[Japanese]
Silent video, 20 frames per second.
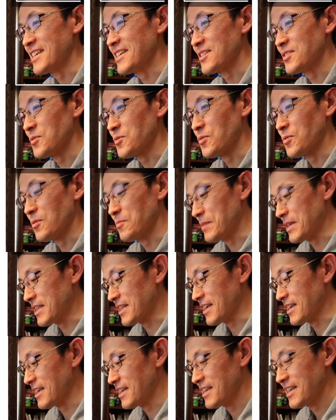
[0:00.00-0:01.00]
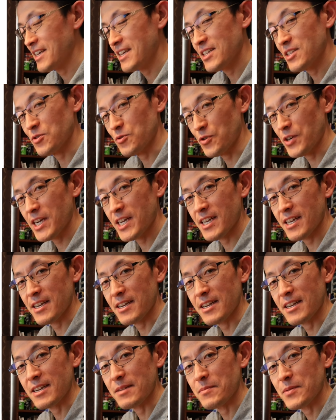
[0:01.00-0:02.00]
そこを見て
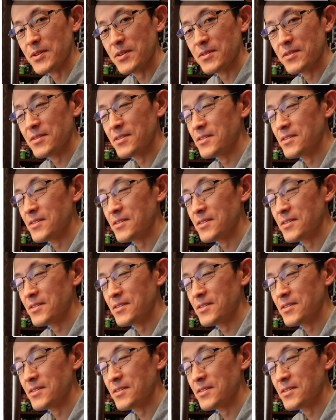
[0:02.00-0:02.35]
ジョイジョイ